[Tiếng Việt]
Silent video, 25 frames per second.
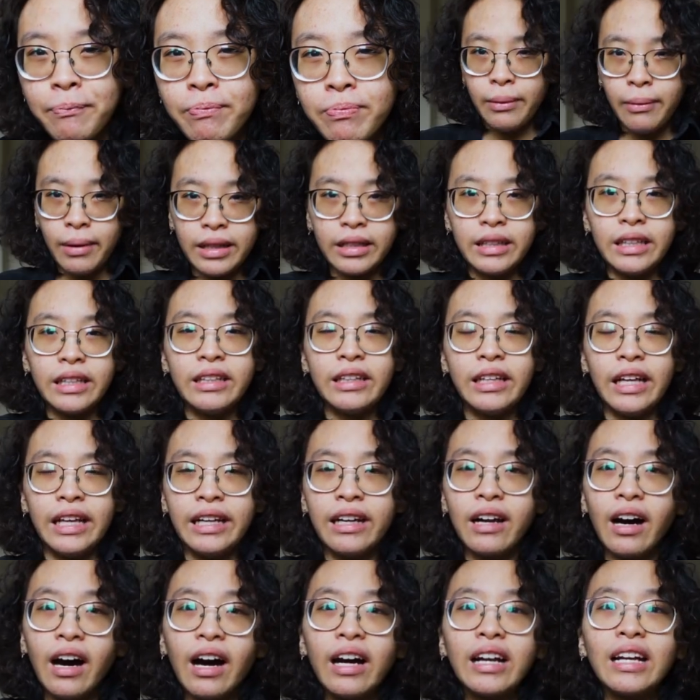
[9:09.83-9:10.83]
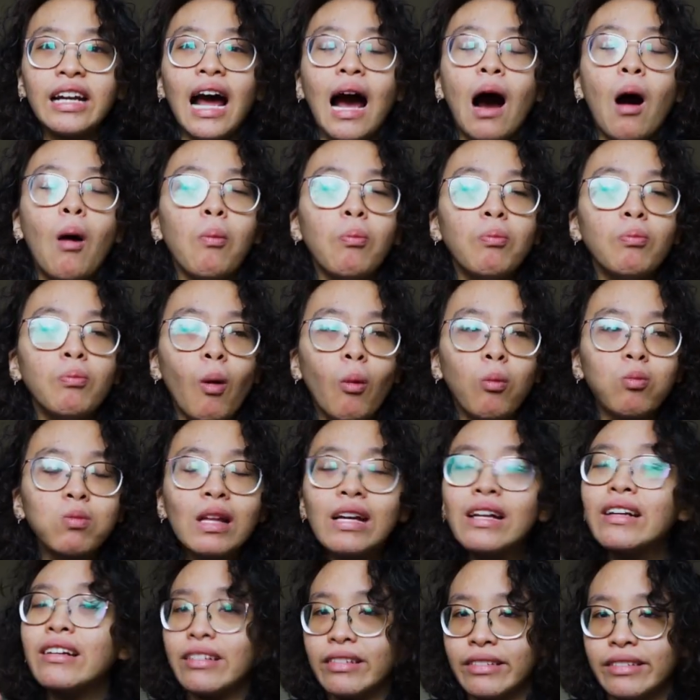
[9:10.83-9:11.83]
Mình thì nên học 1
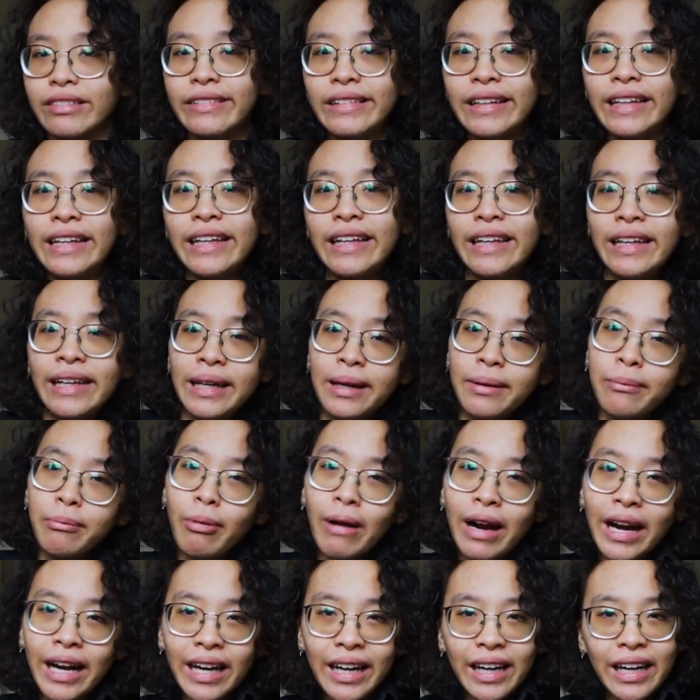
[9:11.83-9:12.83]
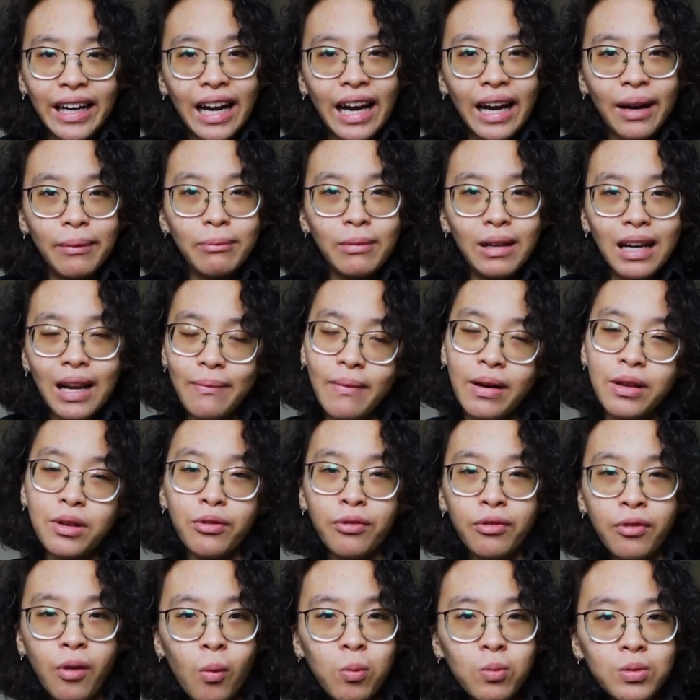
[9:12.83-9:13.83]
tiếng rưỡi, break 15-20
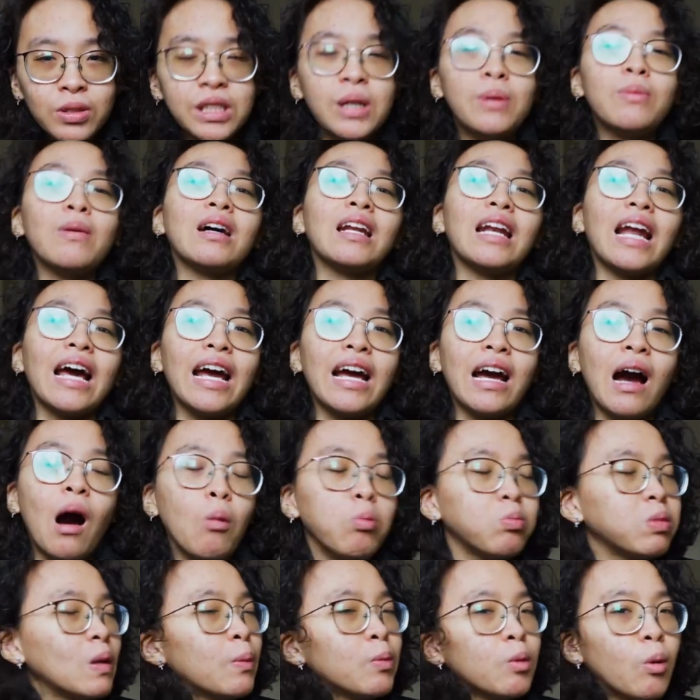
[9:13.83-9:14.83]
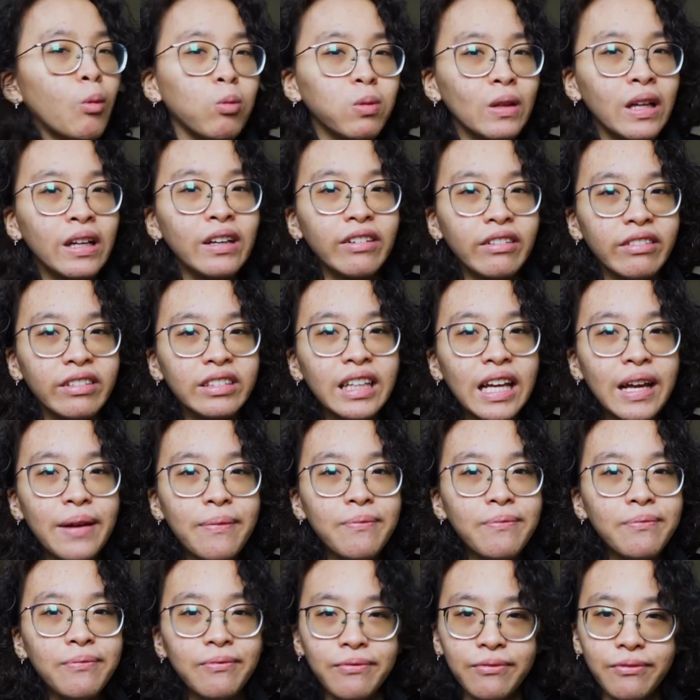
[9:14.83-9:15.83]
phút, xong rồi lại học tiếp tục 1 tiếng rưỡi tiếp,
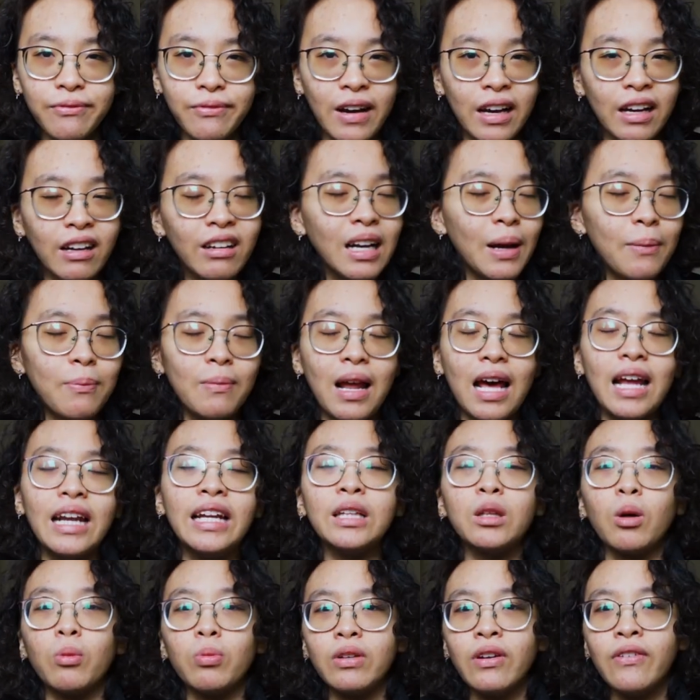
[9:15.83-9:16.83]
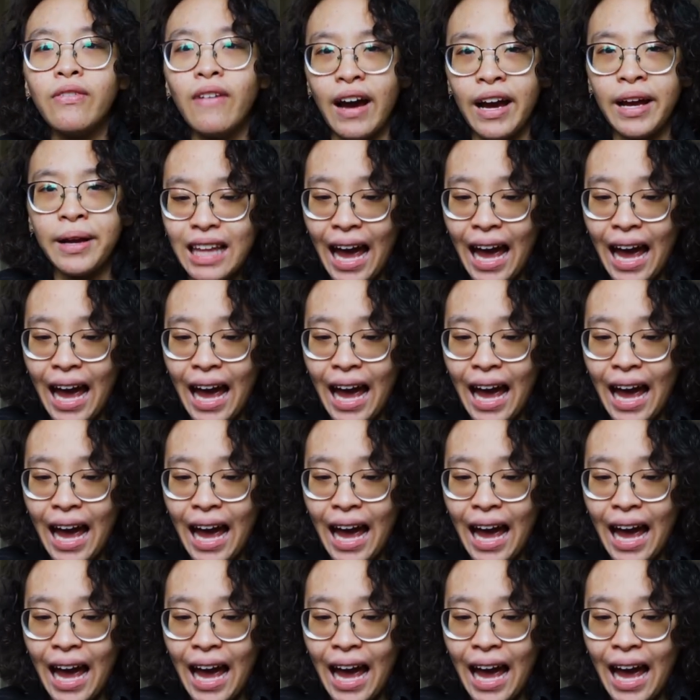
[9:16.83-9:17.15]
và cứ lặp lại liên tục như vậy.